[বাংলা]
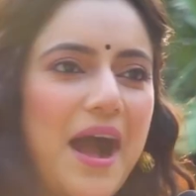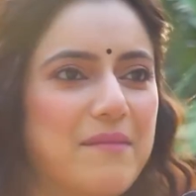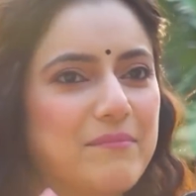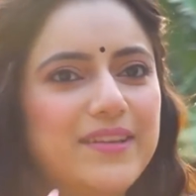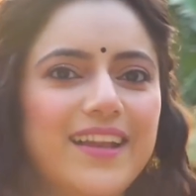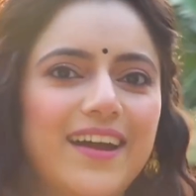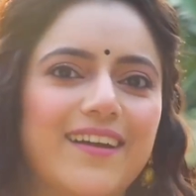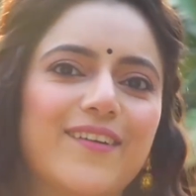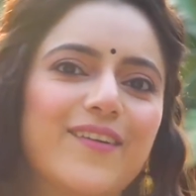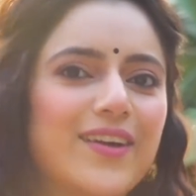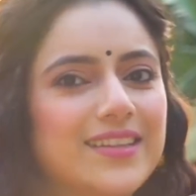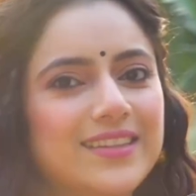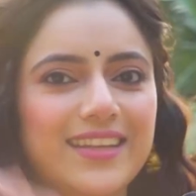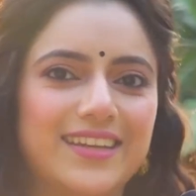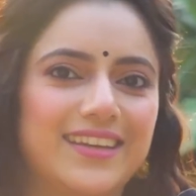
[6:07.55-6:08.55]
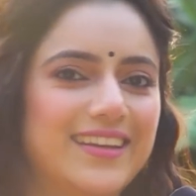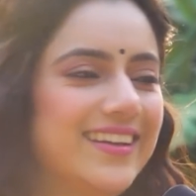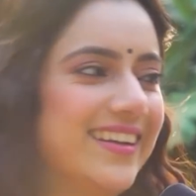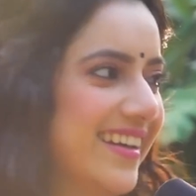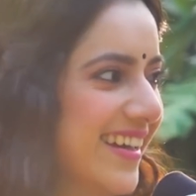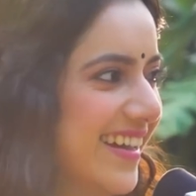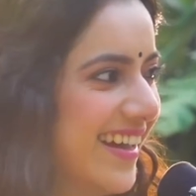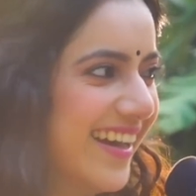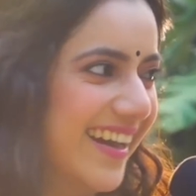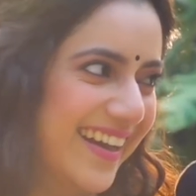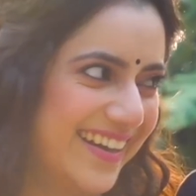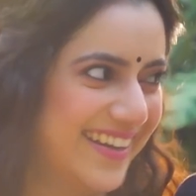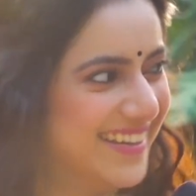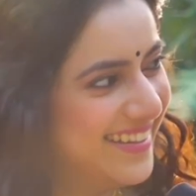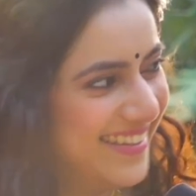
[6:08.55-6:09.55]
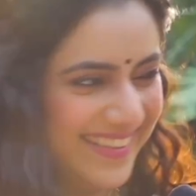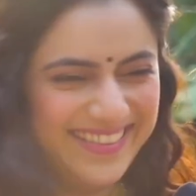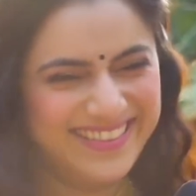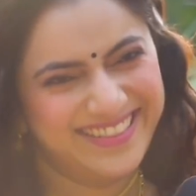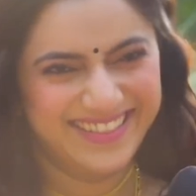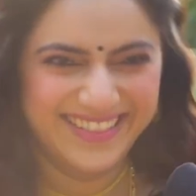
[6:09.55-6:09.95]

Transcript: আমি না ওখান থেকে আমি না